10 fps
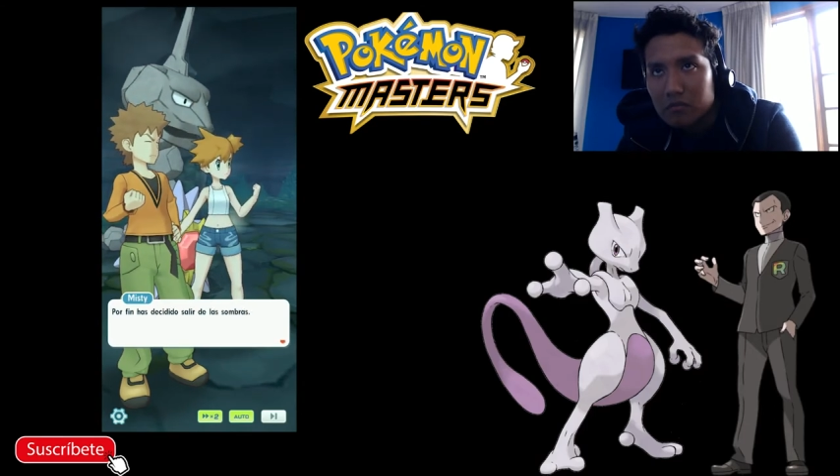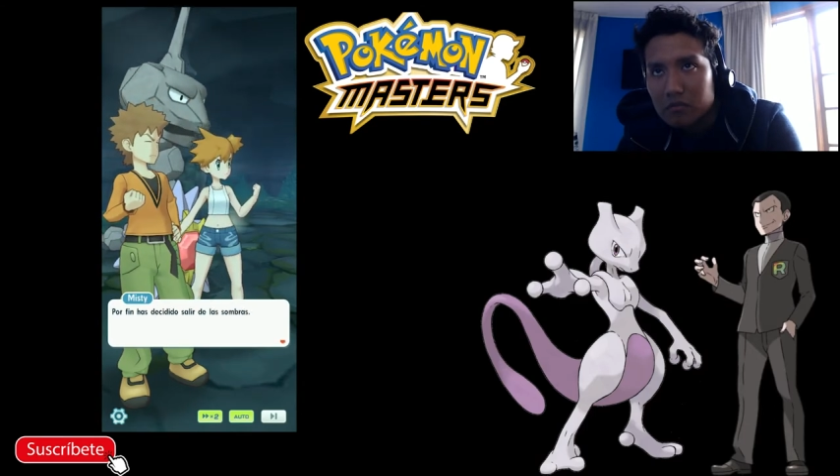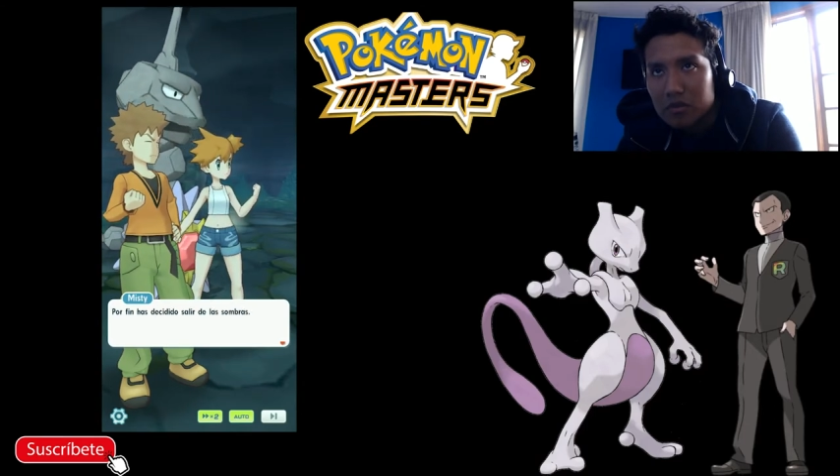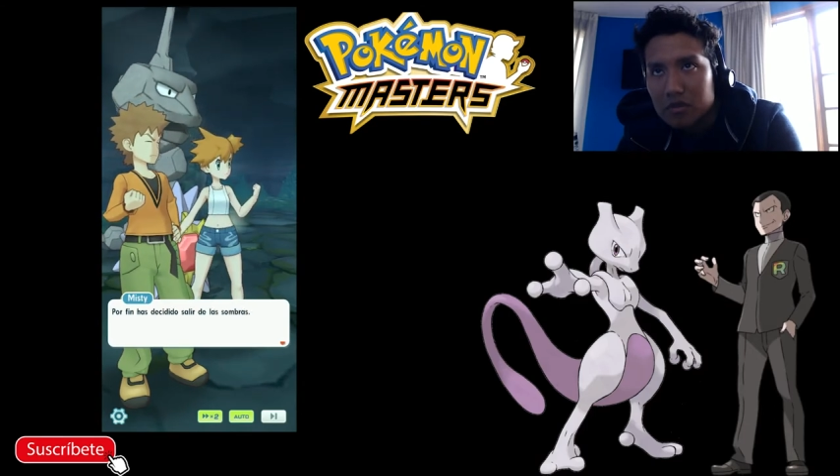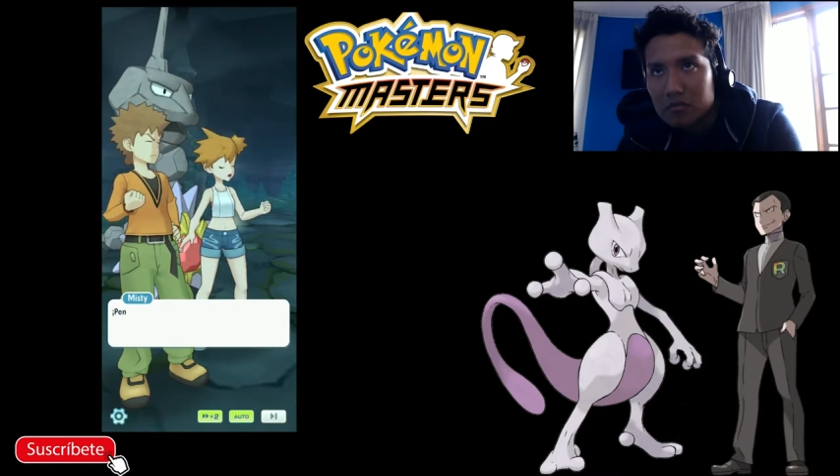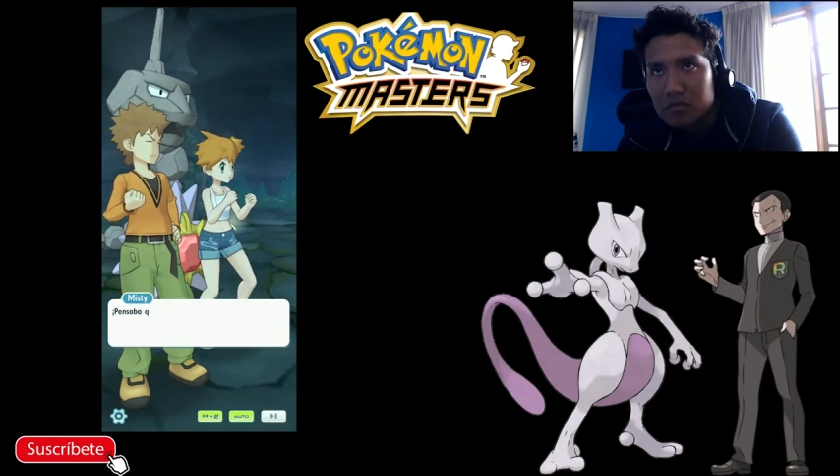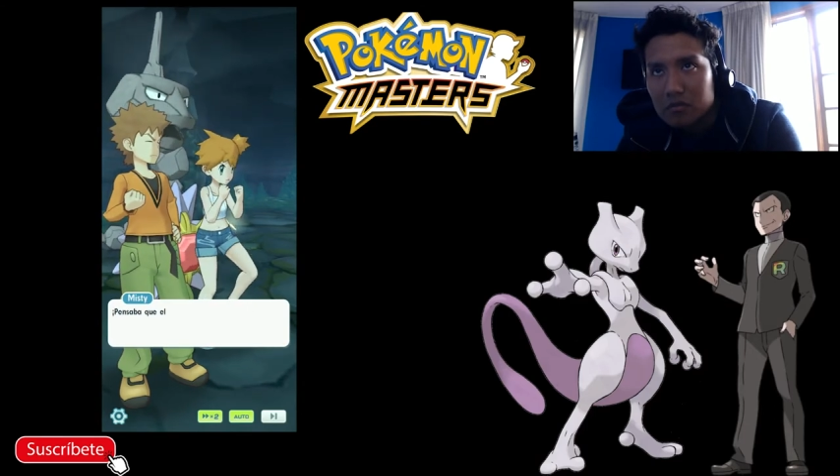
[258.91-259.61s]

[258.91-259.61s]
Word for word: pasemos